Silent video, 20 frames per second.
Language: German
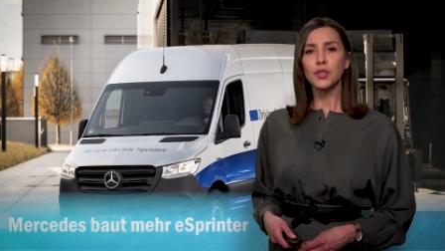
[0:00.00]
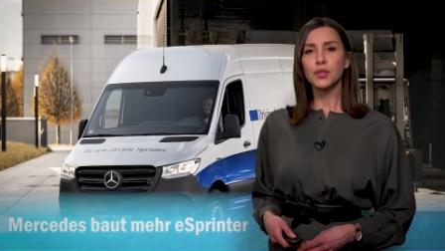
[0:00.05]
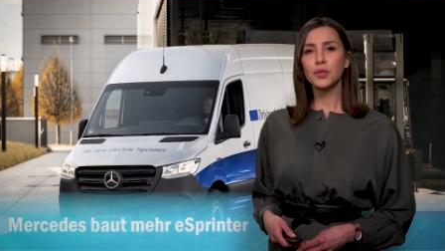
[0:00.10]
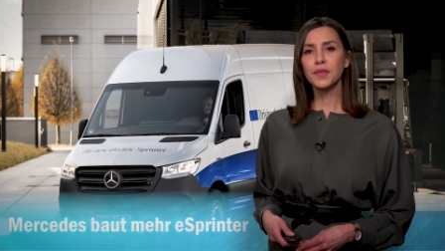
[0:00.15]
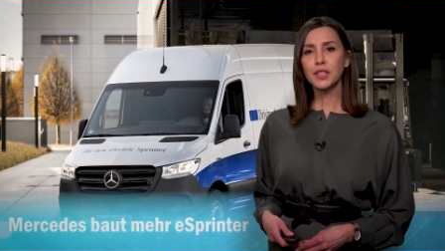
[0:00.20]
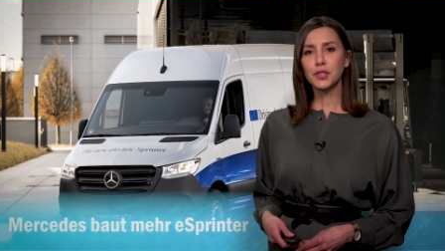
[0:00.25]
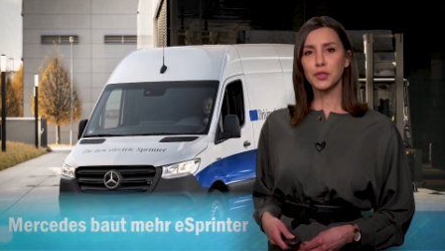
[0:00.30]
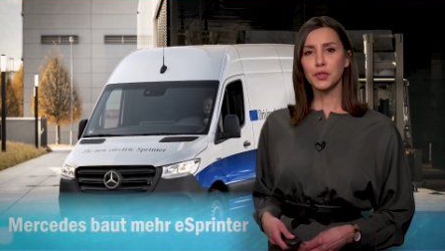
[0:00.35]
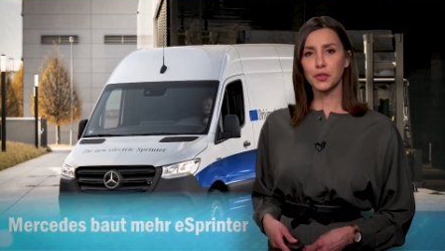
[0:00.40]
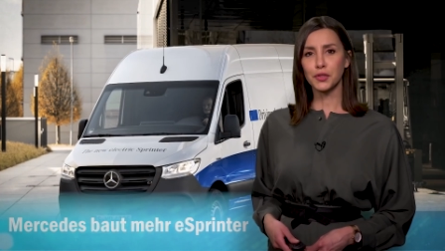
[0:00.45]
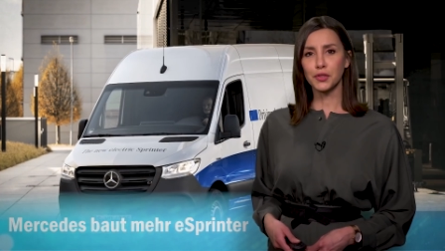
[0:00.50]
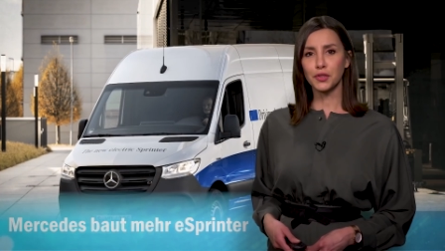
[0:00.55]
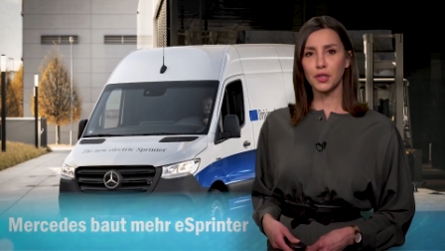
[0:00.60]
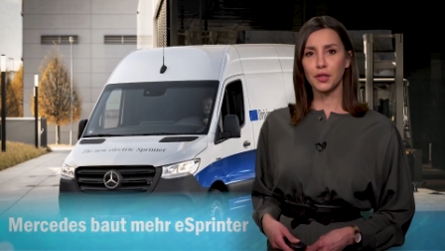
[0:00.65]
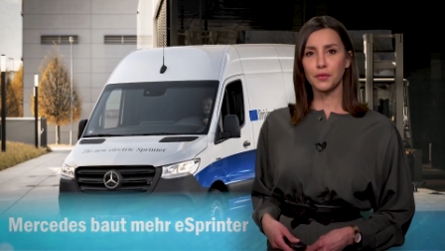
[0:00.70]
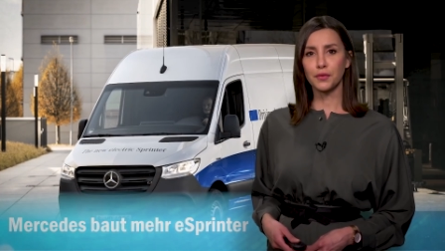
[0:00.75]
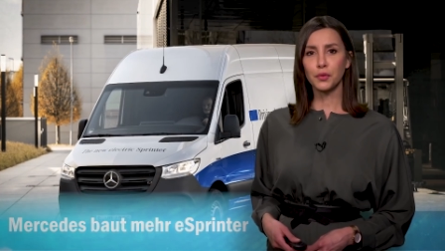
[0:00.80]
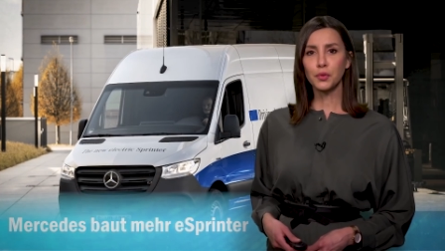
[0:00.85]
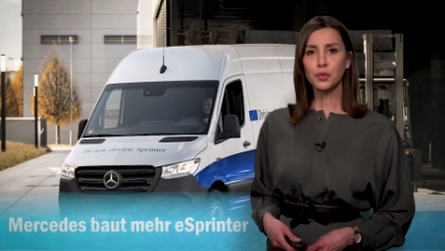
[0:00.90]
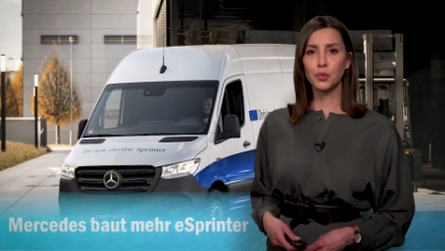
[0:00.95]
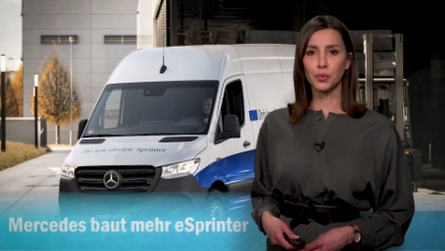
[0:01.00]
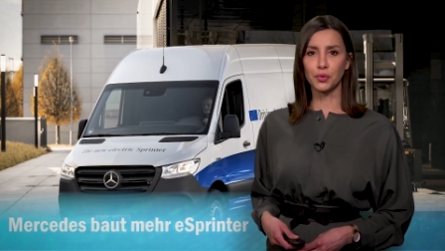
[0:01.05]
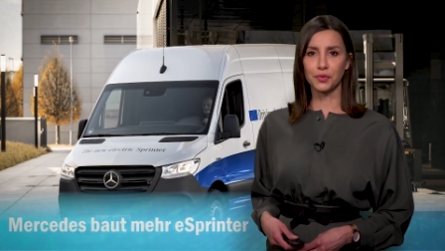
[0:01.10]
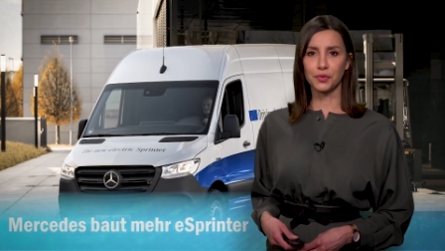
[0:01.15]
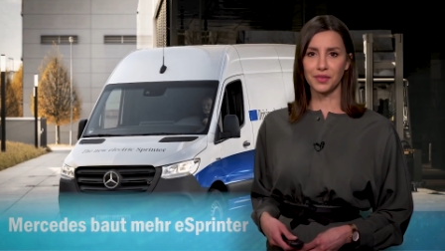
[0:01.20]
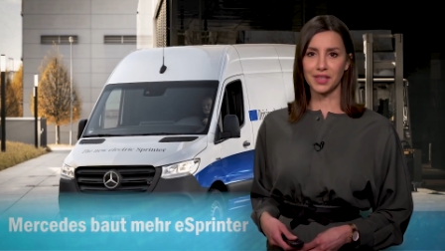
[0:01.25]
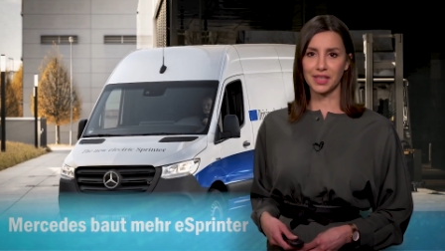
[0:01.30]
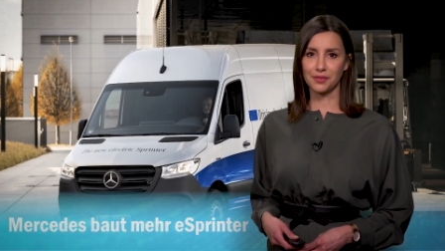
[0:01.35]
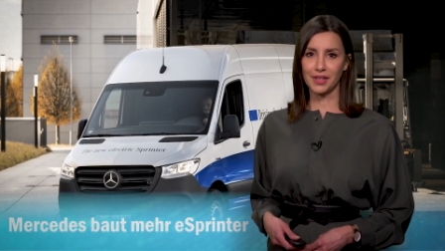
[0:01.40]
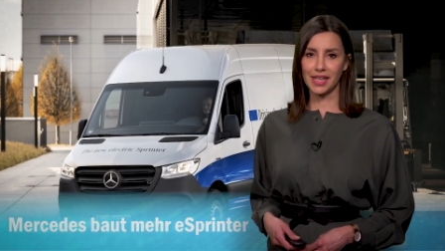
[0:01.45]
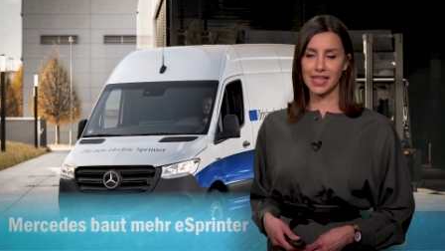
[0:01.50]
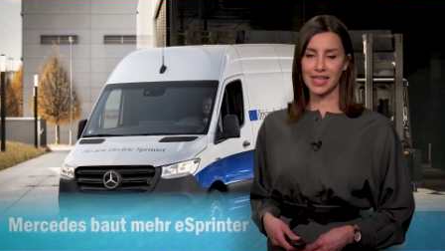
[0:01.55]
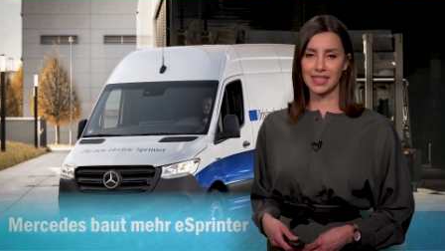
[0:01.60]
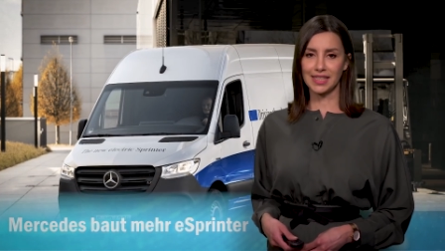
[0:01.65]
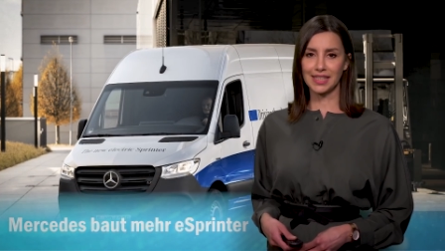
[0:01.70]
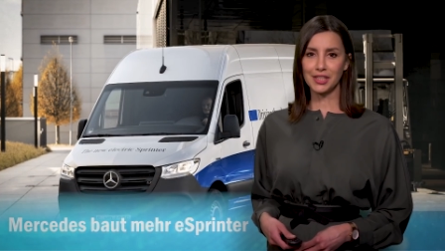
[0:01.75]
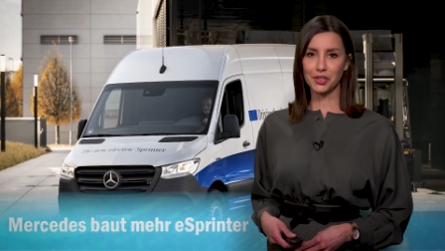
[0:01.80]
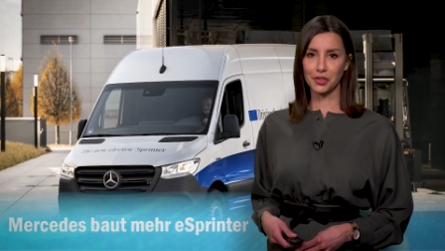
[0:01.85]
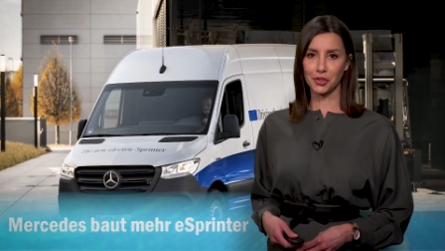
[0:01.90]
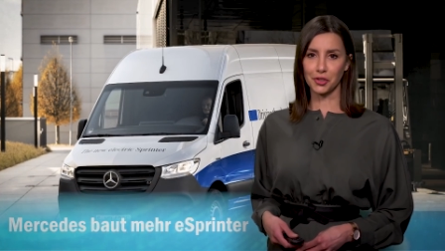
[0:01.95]
sowie Düsseldorf und
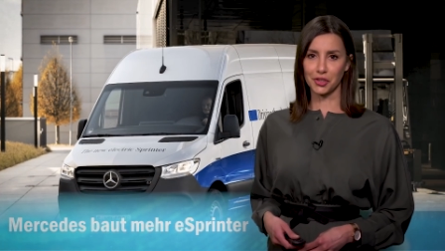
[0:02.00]
Ludwigsfelde in